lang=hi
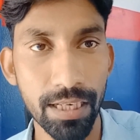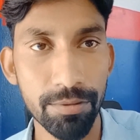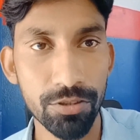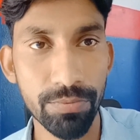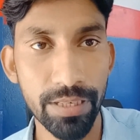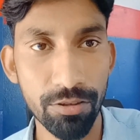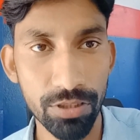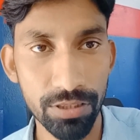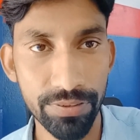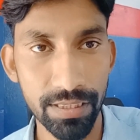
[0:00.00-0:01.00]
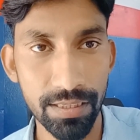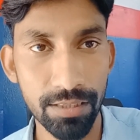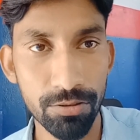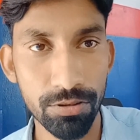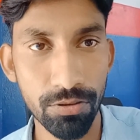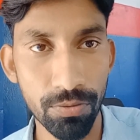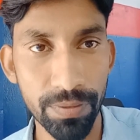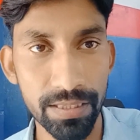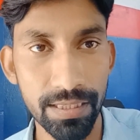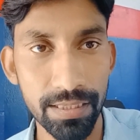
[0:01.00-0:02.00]
बगल में जो बेल नोटिफिकेशन है उसको जरूर
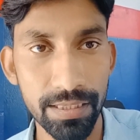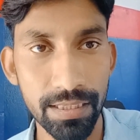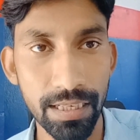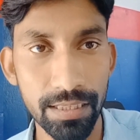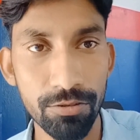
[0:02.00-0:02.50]
प्रेस कर दीजिए ताकि जो